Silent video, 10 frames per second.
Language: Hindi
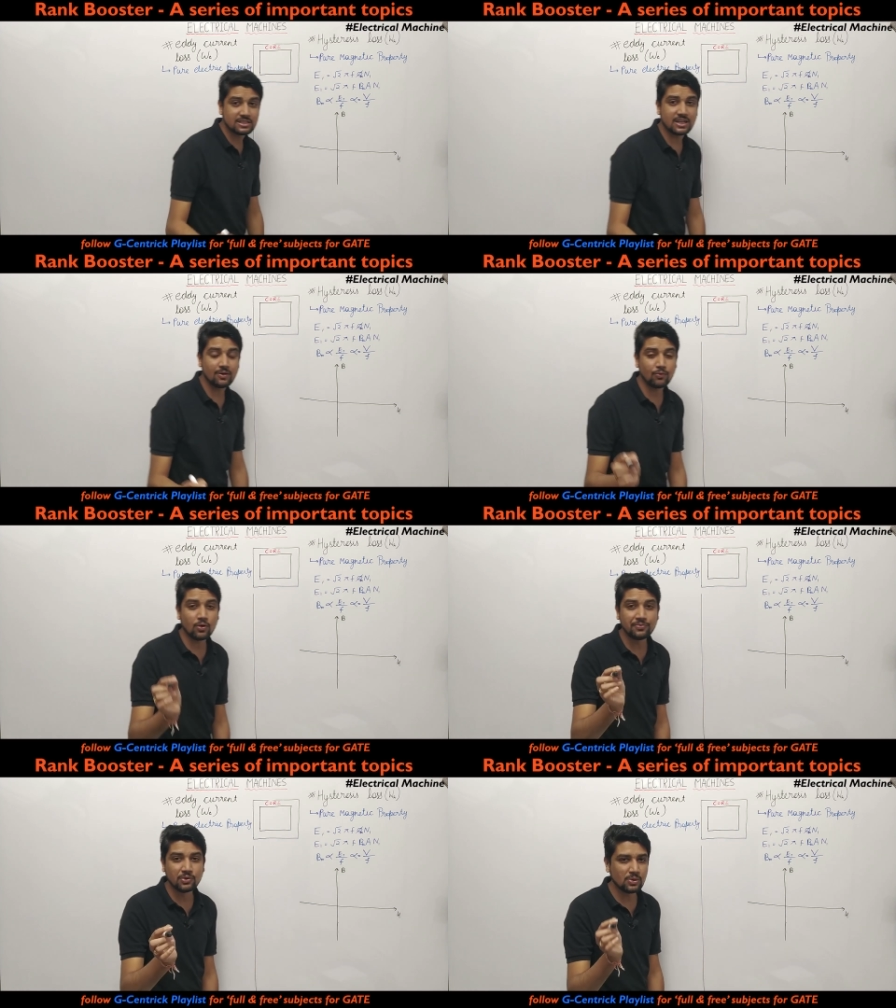एच कर्व
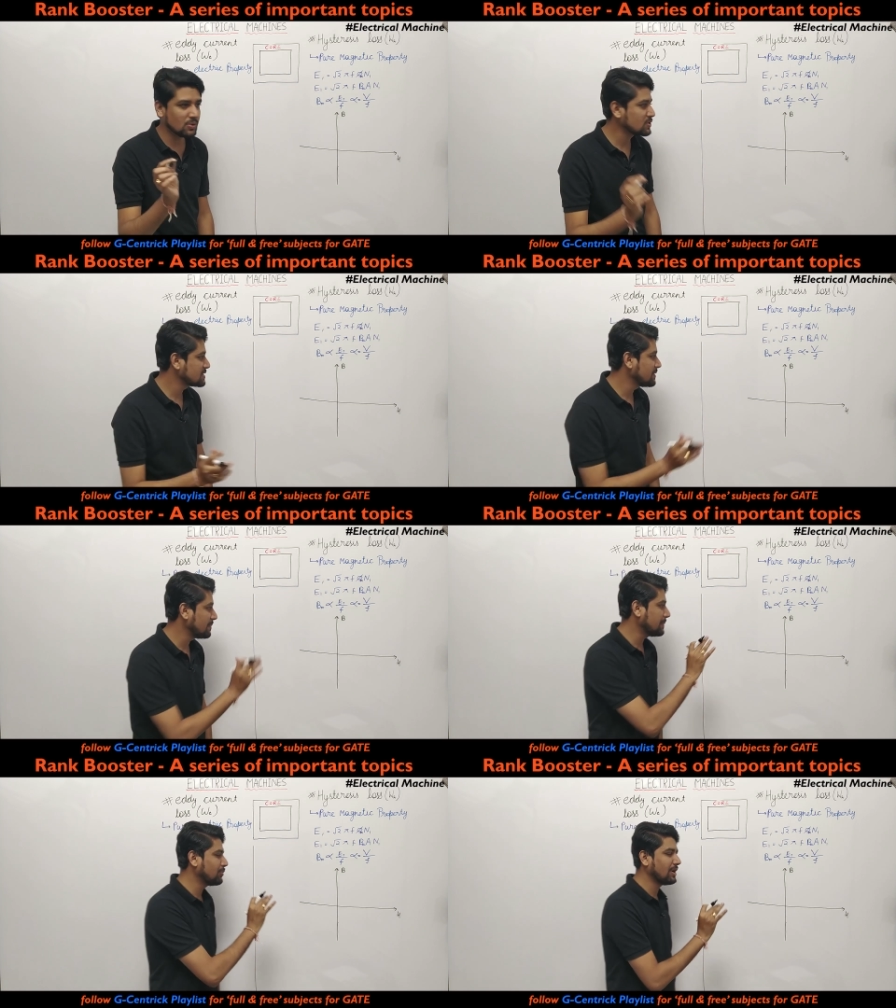को फुल कोर्स में
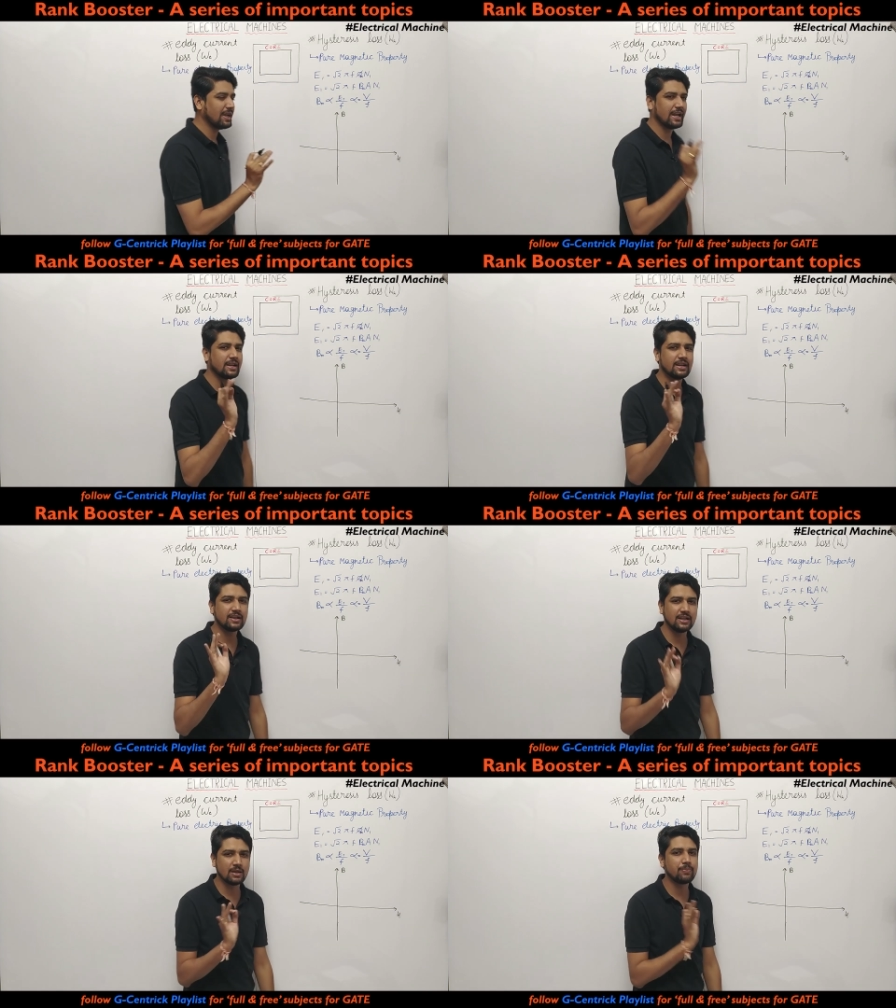मैं पूरा एक डेढ़
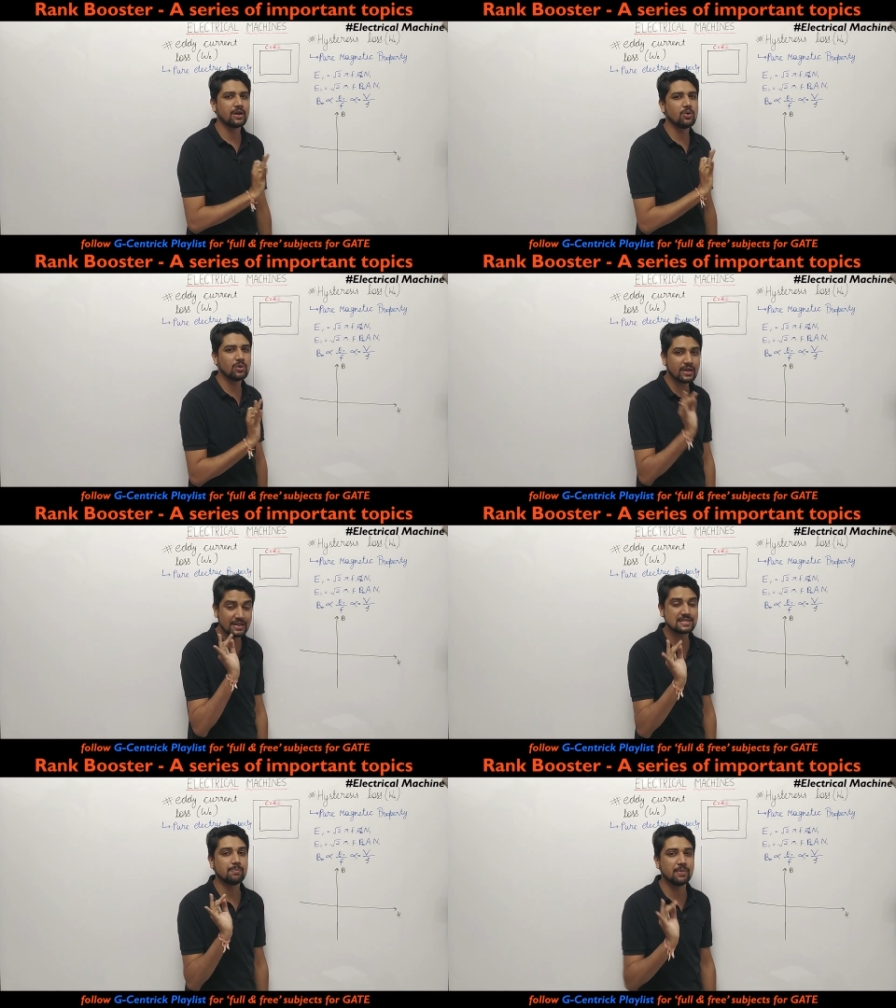घंटा पढ़ाऊंगा
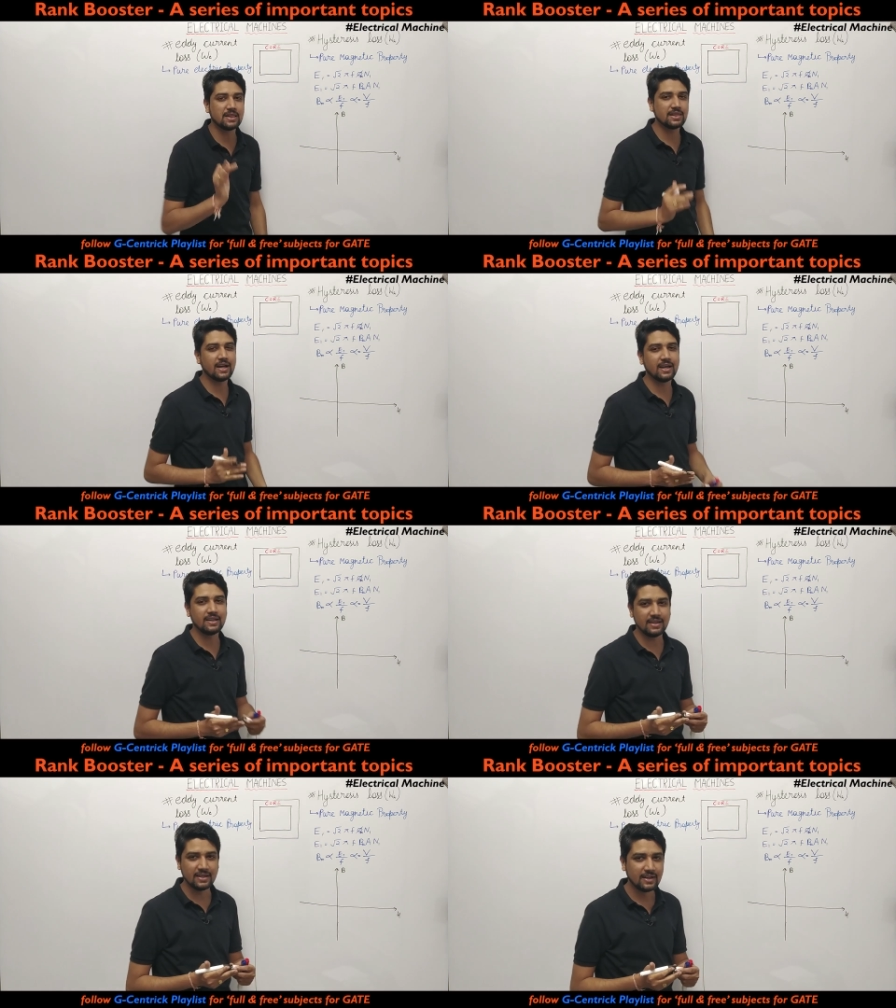कैसे बनता
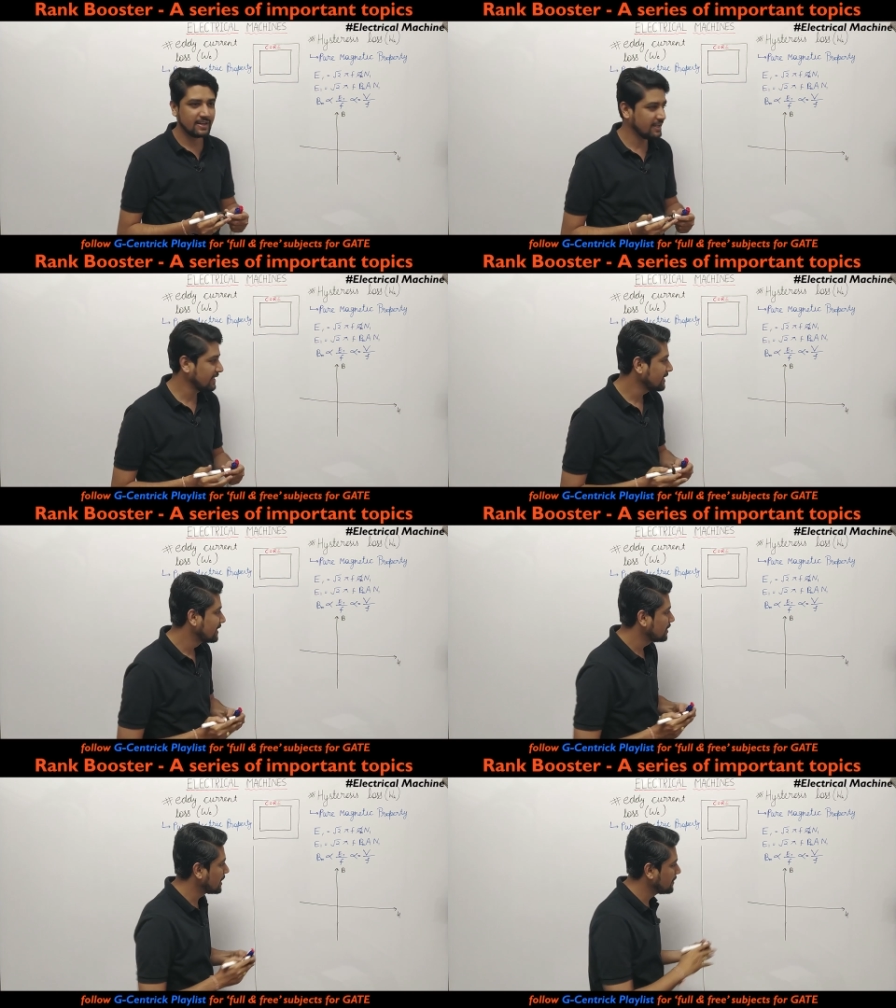है ये ठीक है
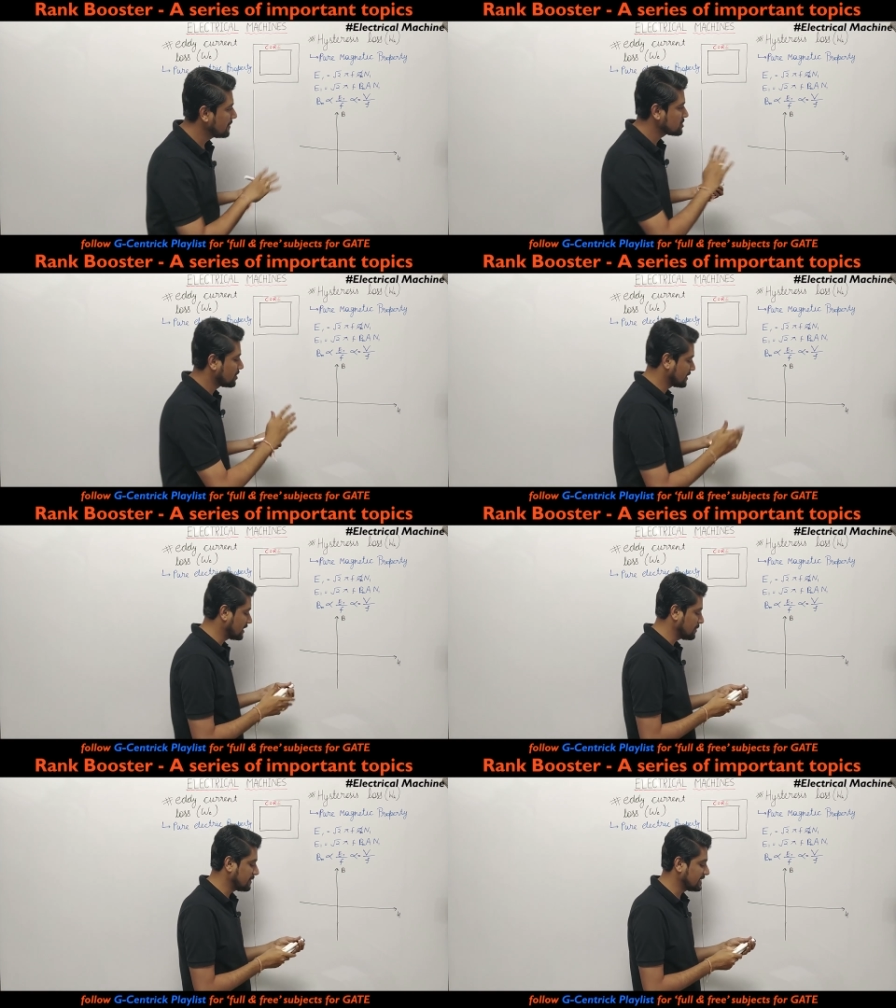अभी मैं
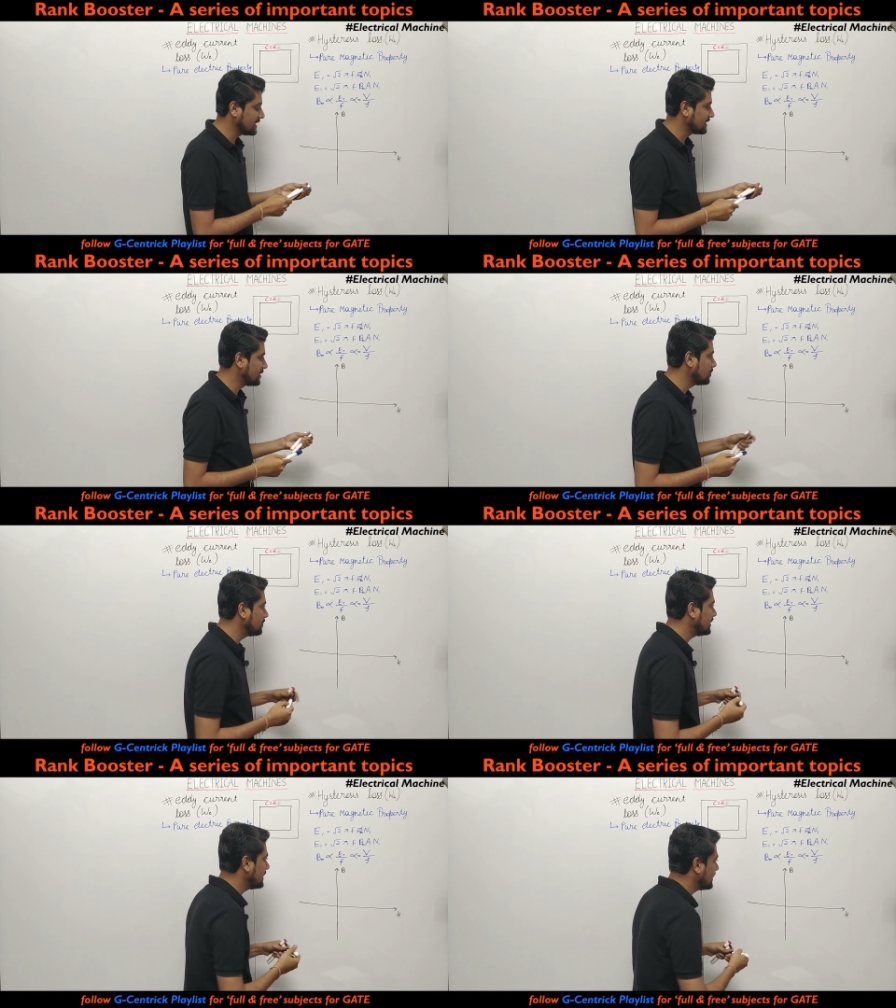शॉर्टकट में बता देता हूँ
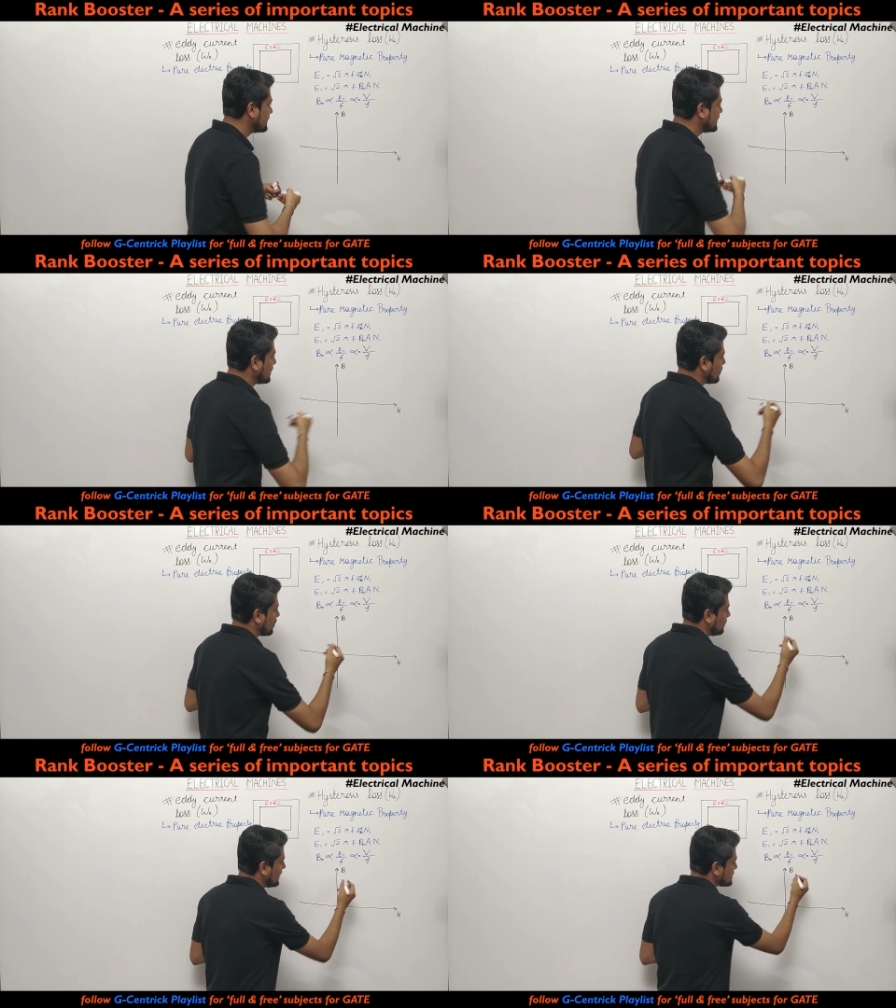बी ए
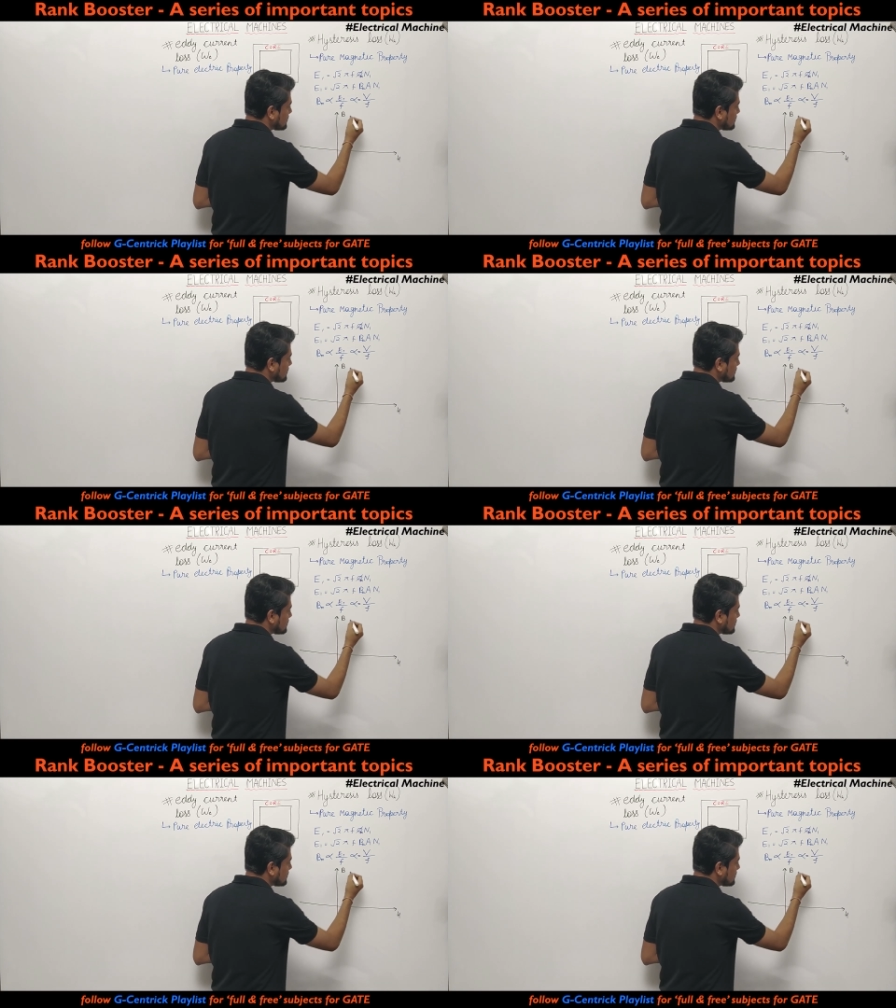और बी